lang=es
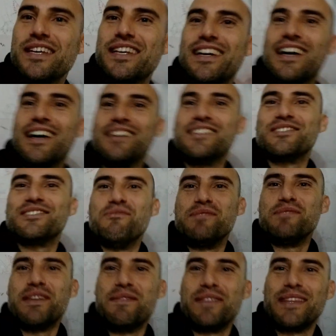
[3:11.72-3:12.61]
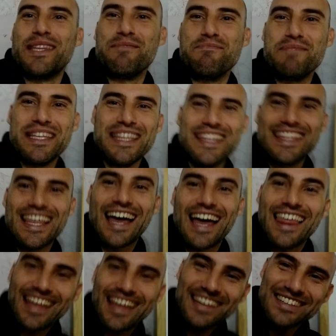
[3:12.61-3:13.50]
mi hija completamente
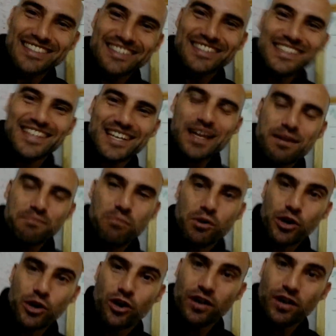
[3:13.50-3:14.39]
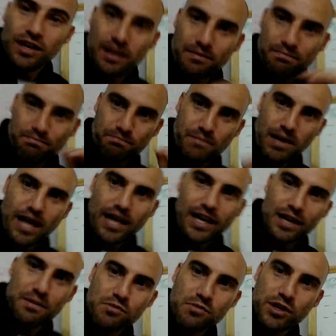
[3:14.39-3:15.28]
pintada. Bueno,
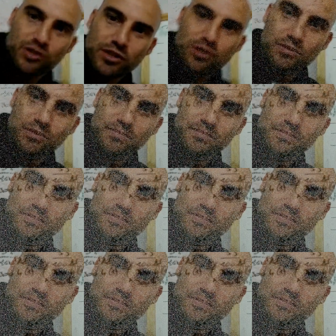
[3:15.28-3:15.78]
ahí les muestro.